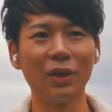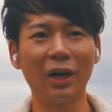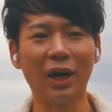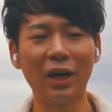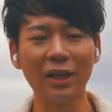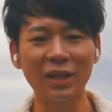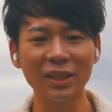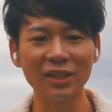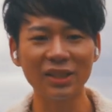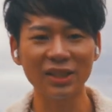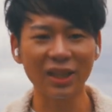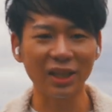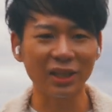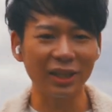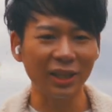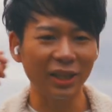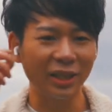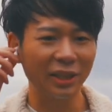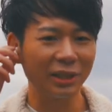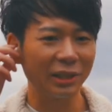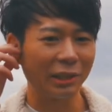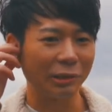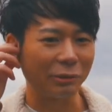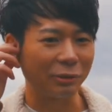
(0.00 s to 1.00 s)
話しかけら
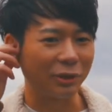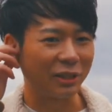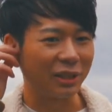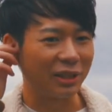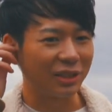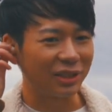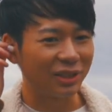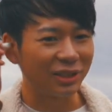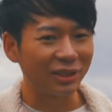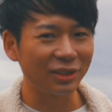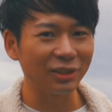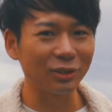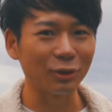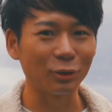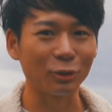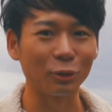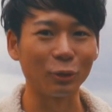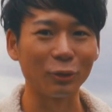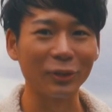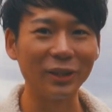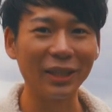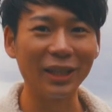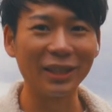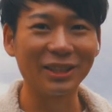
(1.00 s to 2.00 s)
れた時にスッと
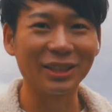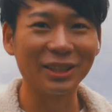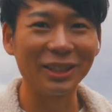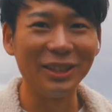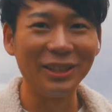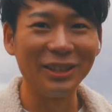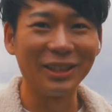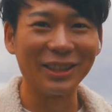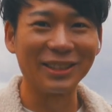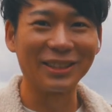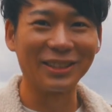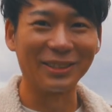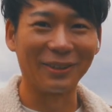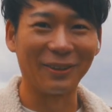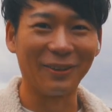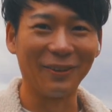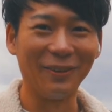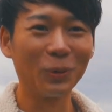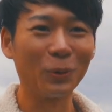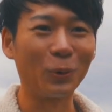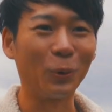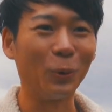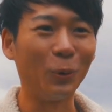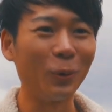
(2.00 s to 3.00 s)
取りやすいんですよ。
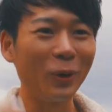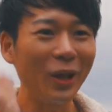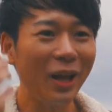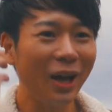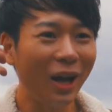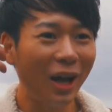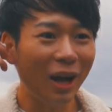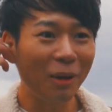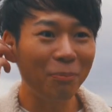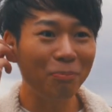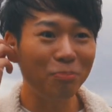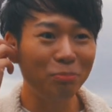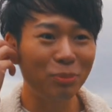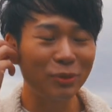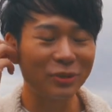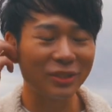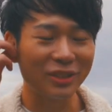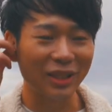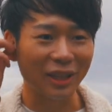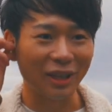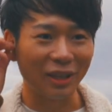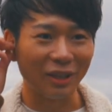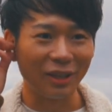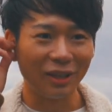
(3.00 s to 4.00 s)
これアップル
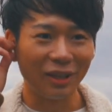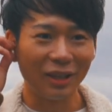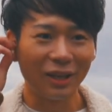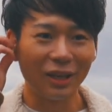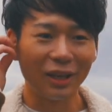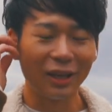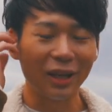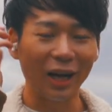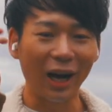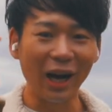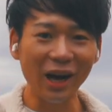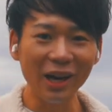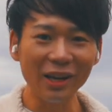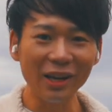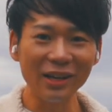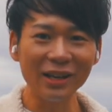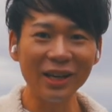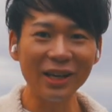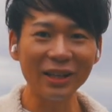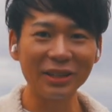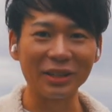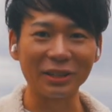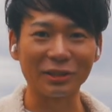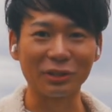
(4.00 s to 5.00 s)
さん考
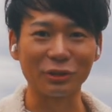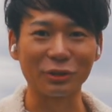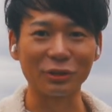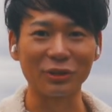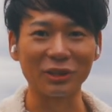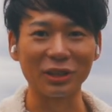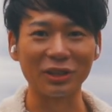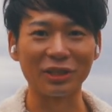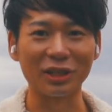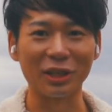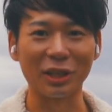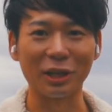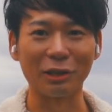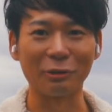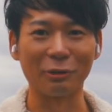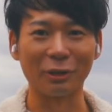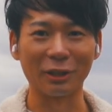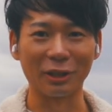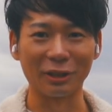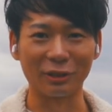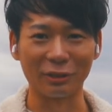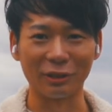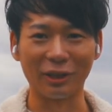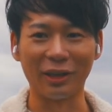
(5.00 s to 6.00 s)
えて作ってんじゃないのか
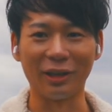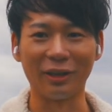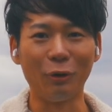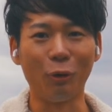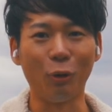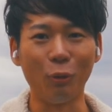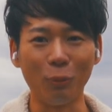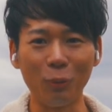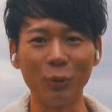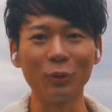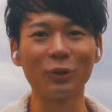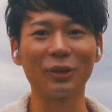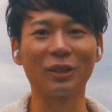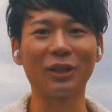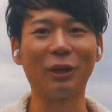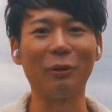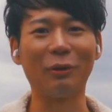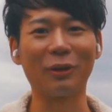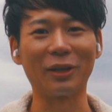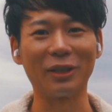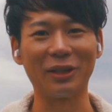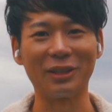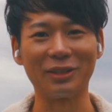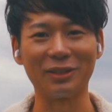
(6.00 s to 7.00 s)
なって思った
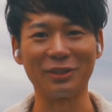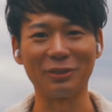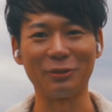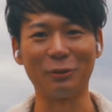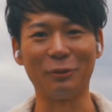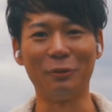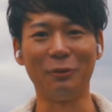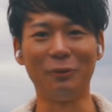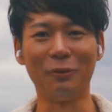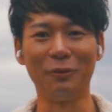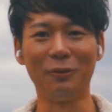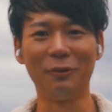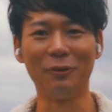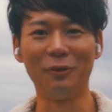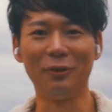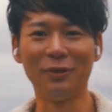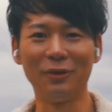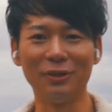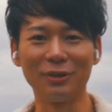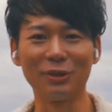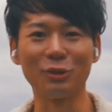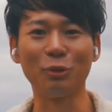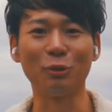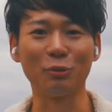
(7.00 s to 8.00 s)
わけですよ。
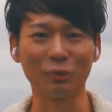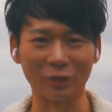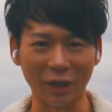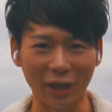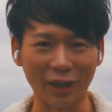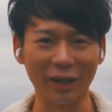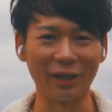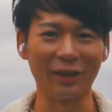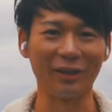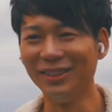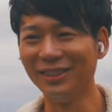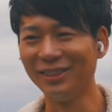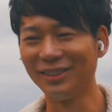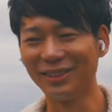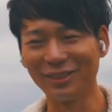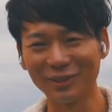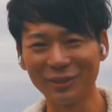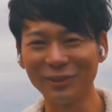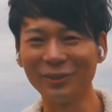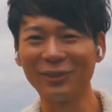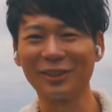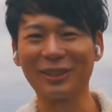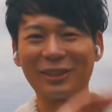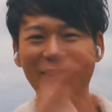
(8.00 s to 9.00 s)
すごくない？す
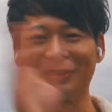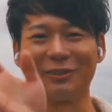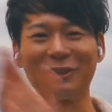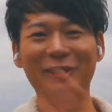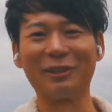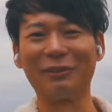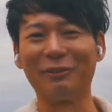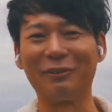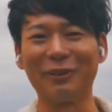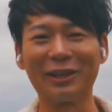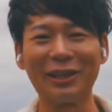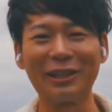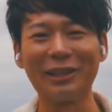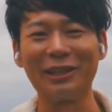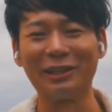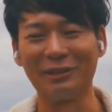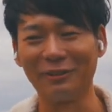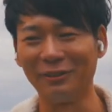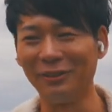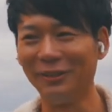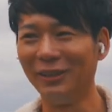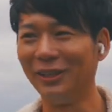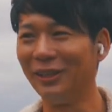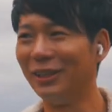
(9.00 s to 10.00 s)
ごいのかどうなのか分かんない
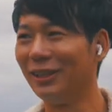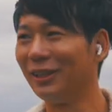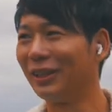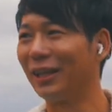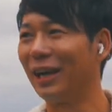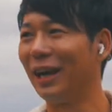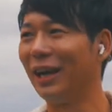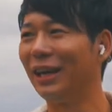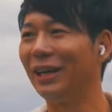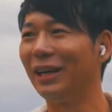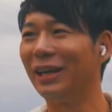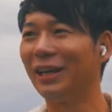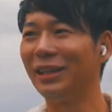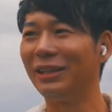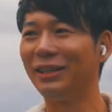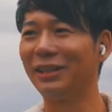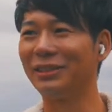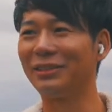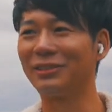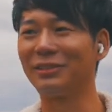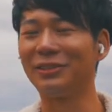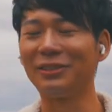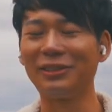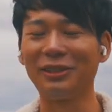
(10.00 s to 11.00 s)
よ。考えて
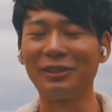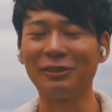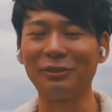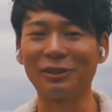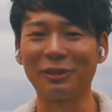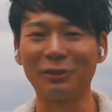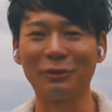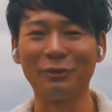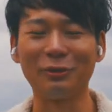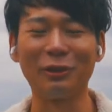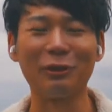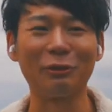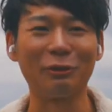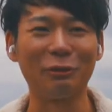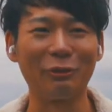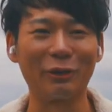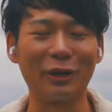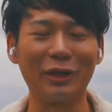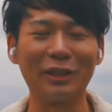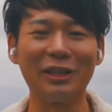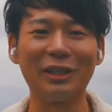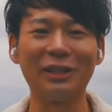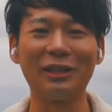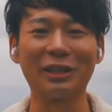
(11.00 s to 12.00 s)
作ってるのかどうなのか分
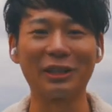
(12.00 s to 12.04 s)
かんないん